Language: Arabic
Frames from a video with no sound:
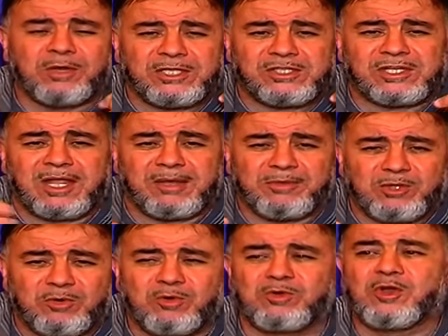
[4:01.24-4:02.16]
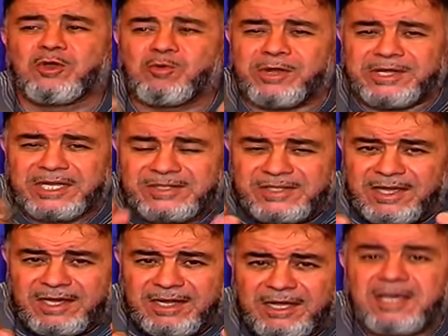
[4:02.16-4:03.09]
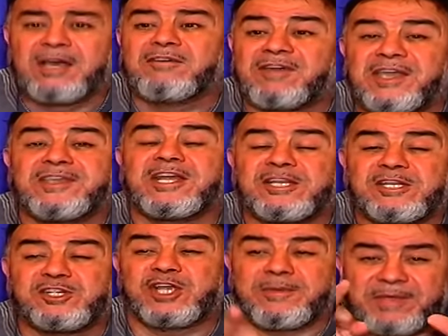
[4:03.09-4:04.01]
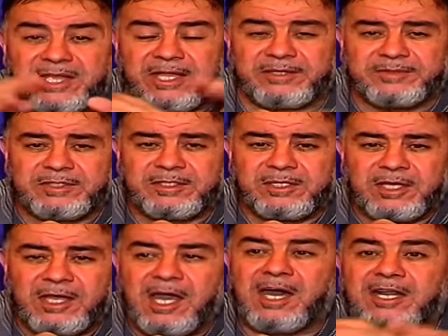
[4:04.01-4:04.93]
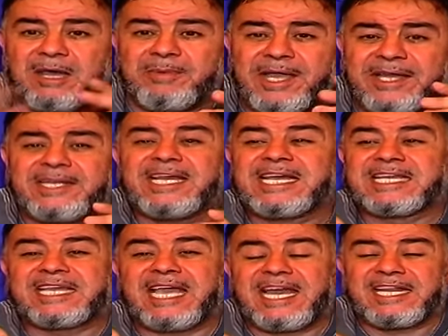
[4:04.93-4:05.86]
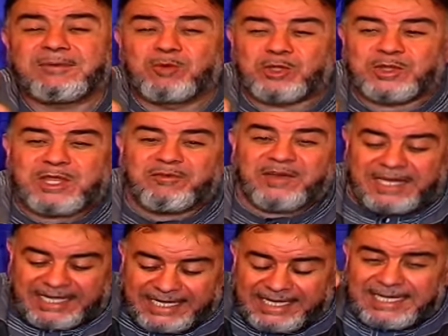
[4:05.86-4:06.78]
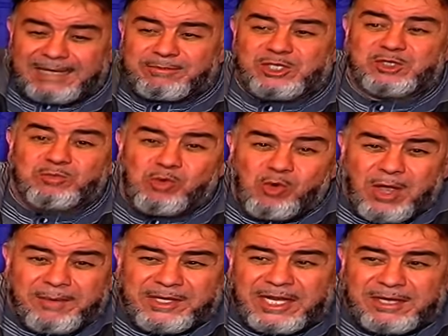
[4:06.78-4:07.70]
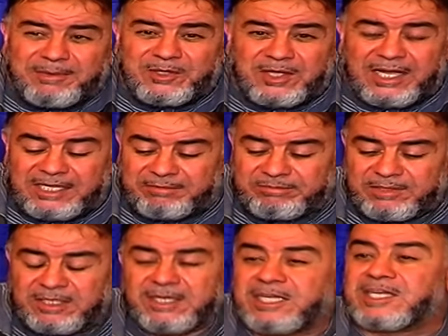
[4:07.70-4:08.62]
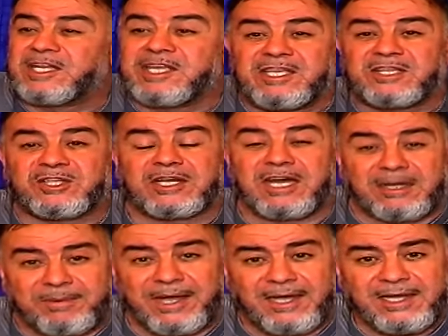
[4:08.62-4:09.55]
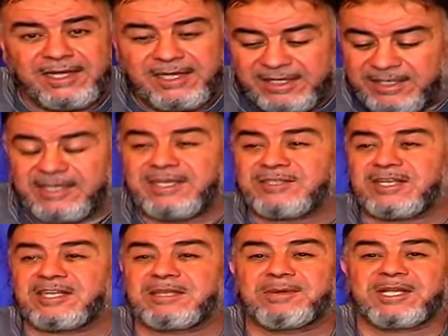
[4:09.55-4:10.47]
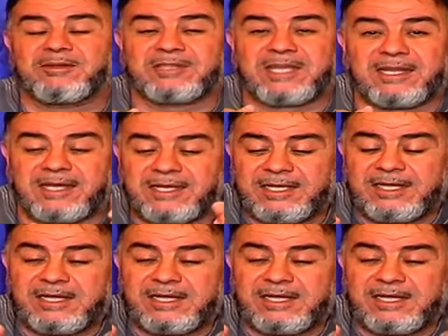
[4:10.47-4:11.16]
والإسلاميون والنصارى فهي للجميع رابعا كان متفق على مجموعة من المطالب اللي هي إن شاء الله أربعة اللي هي إن شاء الله تبارك وتعالى